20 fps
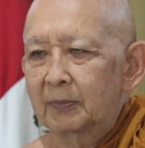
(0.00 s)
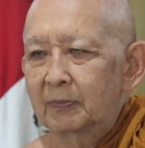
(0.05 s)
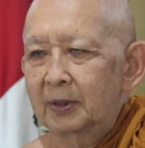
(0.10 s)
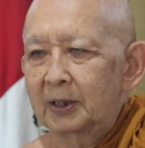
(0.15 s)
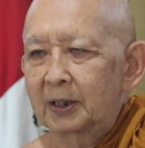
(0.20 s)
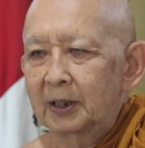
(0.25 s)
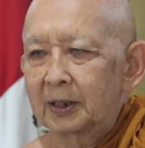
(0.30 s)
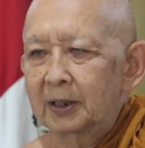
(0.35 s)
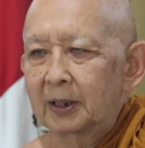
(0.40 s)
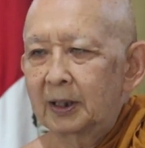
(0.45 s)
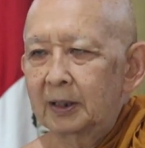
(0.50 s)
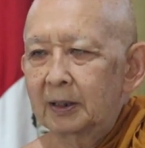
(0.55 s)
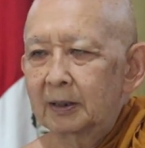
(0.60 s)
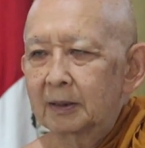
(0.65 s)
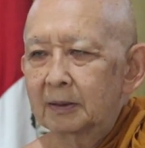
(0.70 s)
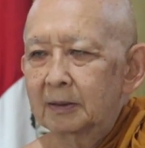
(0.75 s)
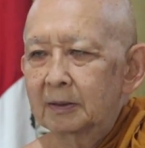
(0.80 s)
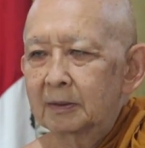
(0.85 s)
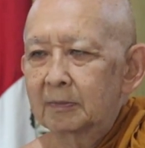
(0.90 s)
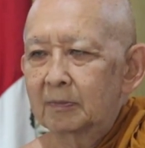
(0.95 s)

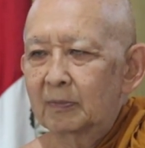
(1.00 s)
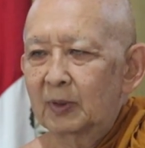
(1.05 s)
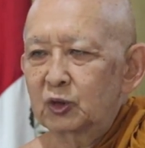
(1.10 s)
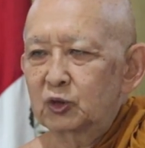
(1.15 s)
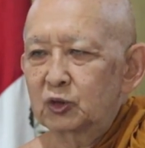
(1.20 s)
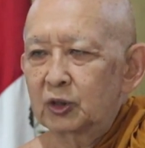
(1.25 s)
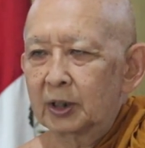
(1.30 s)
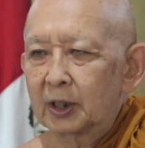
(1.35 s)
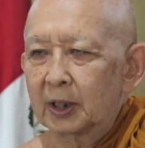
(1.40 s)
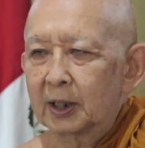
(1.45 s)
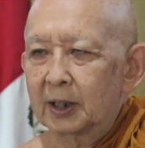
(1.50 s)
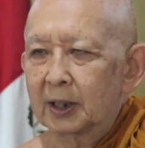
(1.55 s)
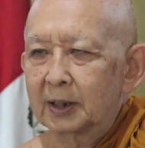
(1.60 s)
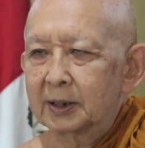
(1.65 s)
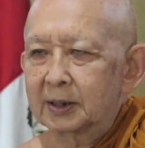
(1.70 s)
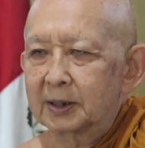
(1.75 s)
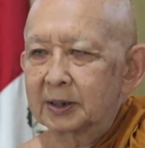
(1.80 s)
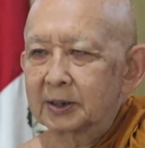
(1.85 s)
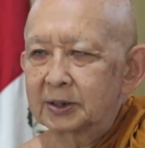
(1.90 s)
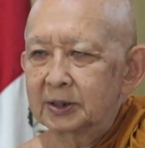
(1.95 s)
mengenal
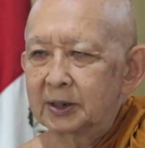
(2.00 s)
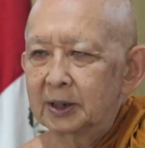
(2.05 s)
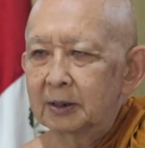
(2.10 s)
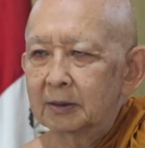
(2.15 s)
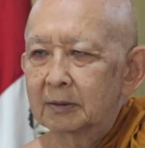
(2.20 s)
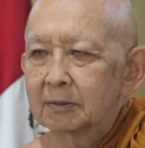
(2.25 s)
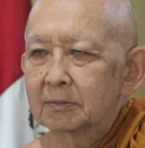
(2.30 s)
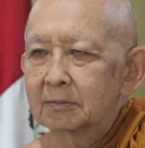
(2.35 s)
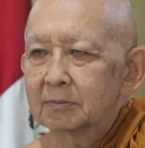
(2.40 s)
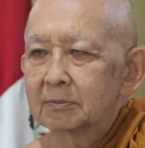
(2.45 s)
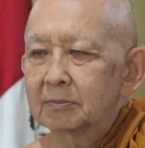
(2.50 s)
masyarakat kecil